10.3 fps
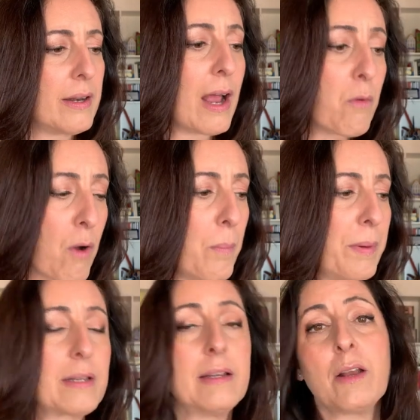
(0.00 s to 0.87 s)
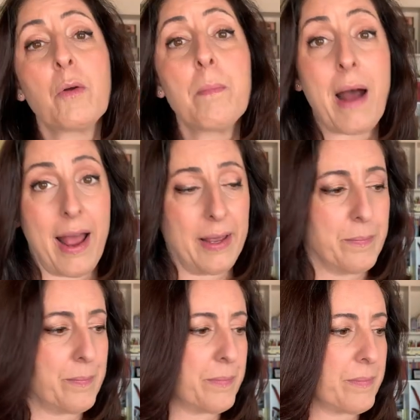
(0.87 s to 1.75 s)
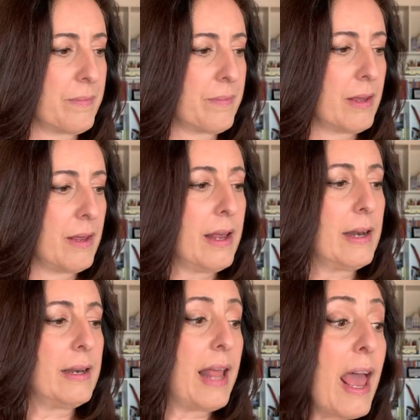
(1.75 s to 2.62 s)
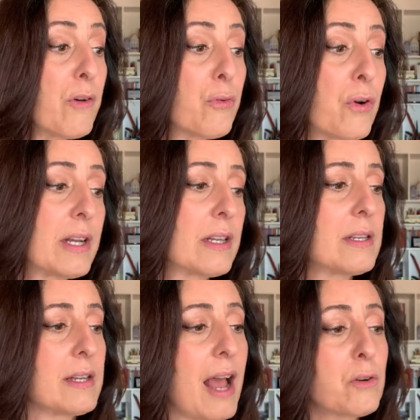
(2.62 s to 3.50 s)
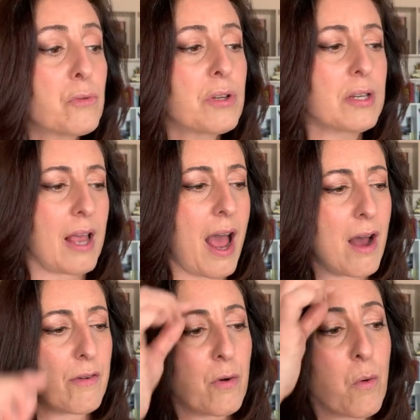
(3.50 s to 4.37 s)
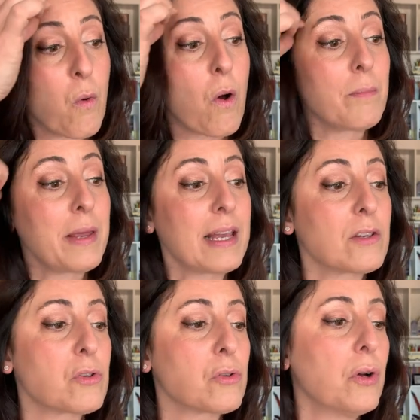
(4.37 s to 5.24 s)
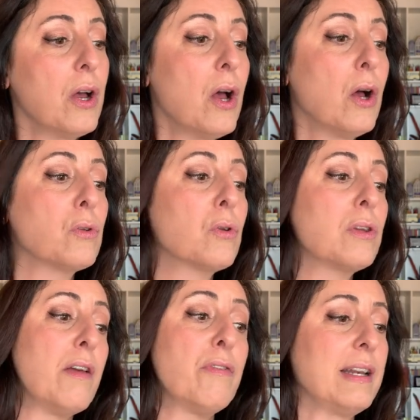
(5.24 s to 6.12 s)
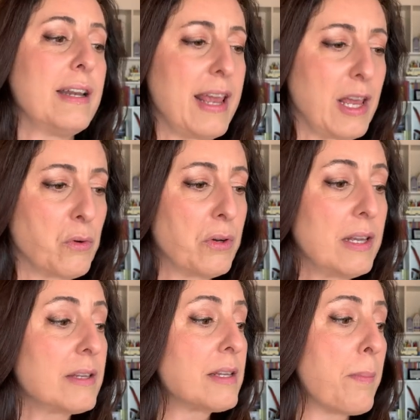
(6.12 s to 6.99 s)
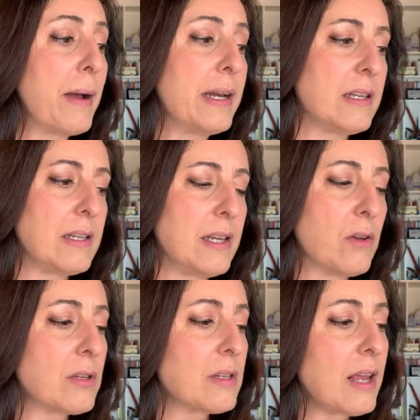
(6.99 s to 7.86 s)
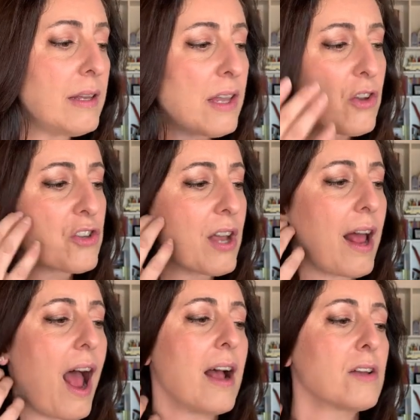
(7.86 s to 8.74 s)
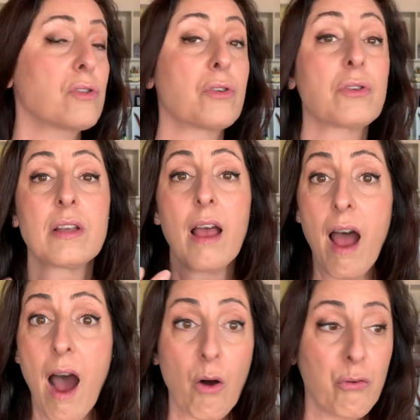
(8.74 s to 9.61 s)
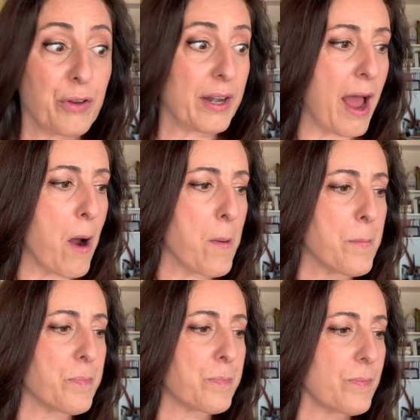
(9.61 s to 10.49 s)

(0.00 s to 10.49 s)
na qual perdera o pai. Névoas anunciavam o começo do devaneio e desapareciam sem deixar rastros ao final.